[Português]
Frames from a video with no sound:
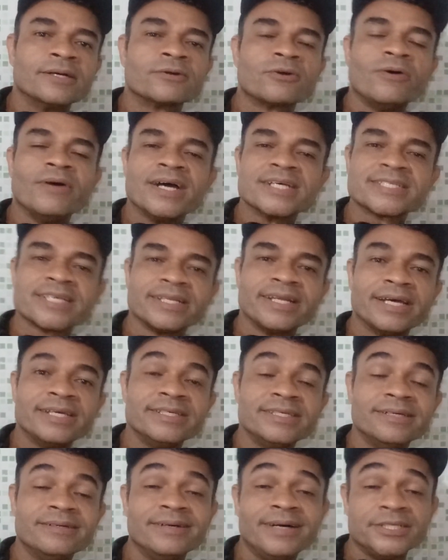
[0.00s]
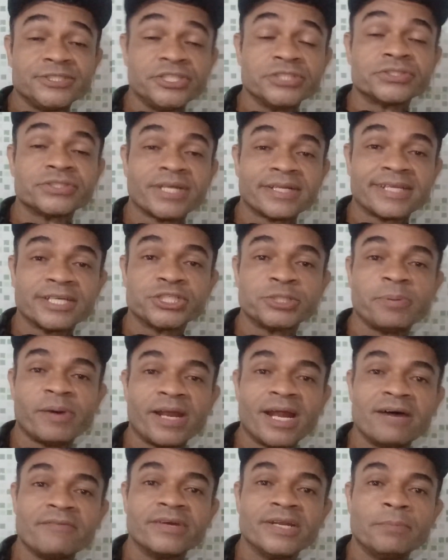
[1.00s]
Com essa daí, a gente já até
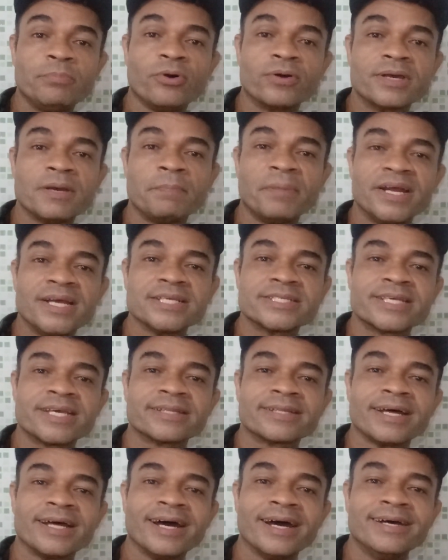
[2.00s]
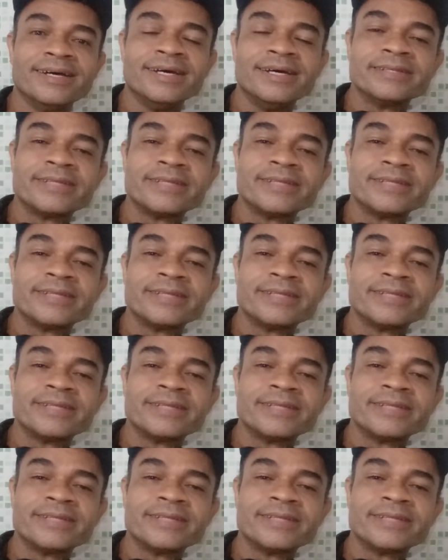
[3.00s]
esperava, né? Porque parece que tá.